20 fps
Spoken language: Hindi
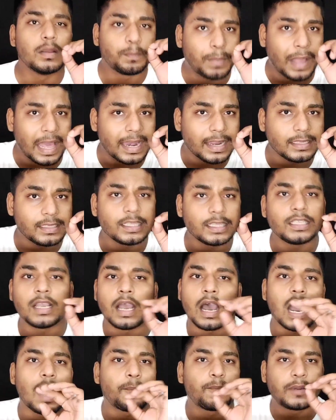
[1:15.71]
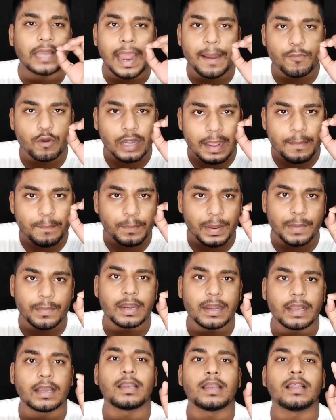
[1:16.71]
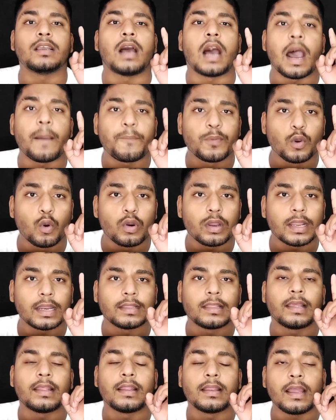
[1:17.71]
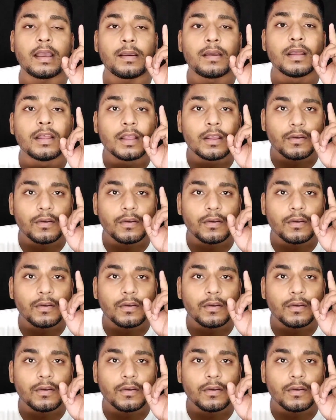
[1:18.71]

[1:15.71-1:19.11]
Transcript: पहली चीज़ आप टाइम टू टाइम पेमेंट करना आप नोट करते रहना